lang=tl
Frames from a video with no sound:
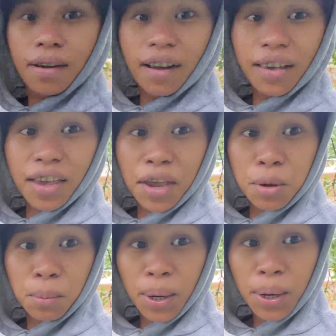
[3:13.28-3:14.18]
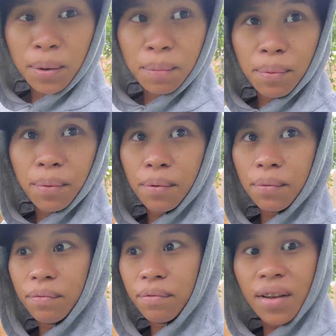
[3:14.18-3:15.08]
Ang ingay ng mga
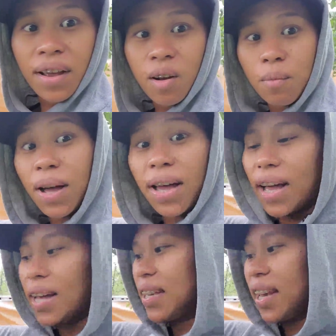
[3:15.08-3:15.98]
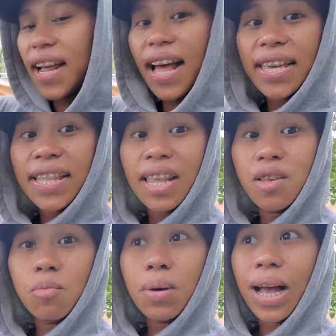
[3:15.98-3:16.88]
ibon. kasi kinakain nila
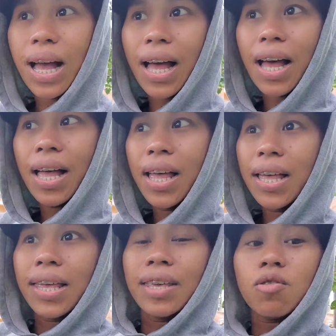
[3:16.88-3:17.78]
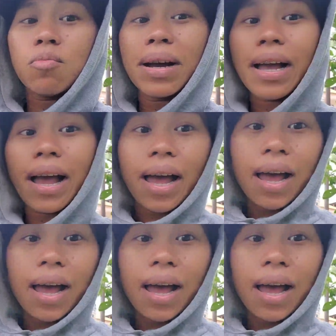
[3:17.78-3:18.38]
yung mga yung mga